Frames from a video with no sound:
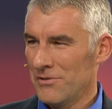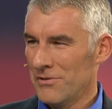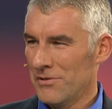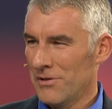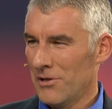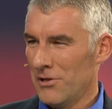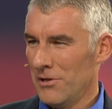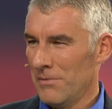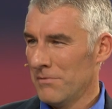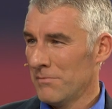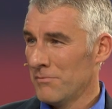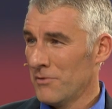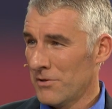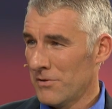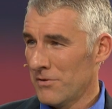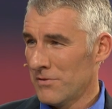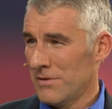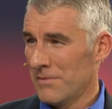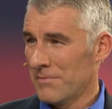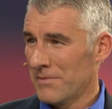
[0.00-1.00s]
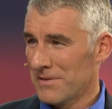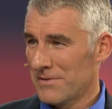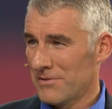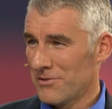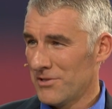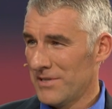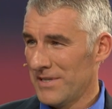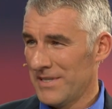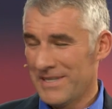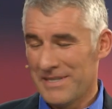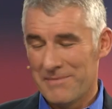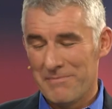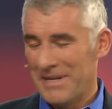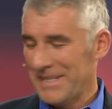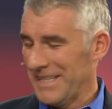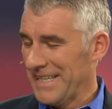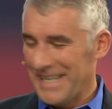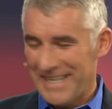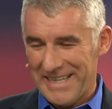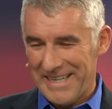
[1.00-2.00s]
Jürgen Klopp und Mirko Slomka zu stehen. Das
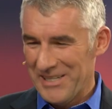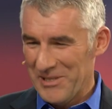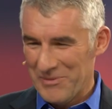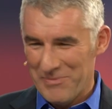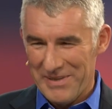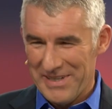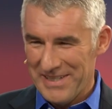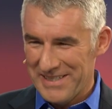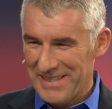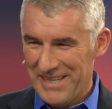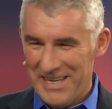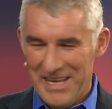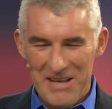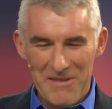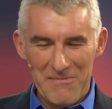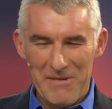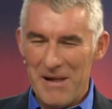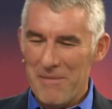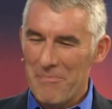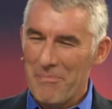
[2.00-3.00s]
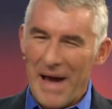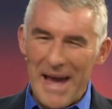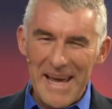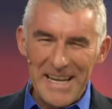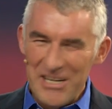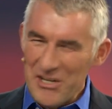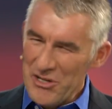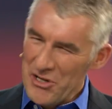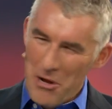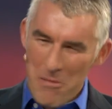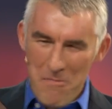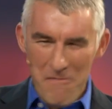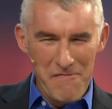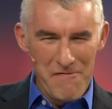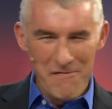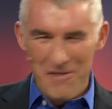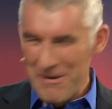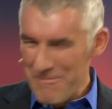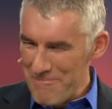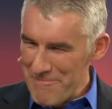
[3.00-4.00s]
macht gar keinen Spaß, weil beide schimpfen
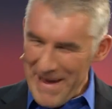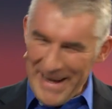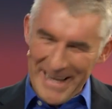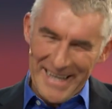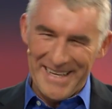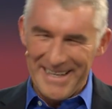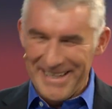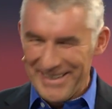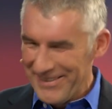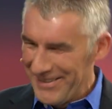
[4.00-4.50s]
und meckern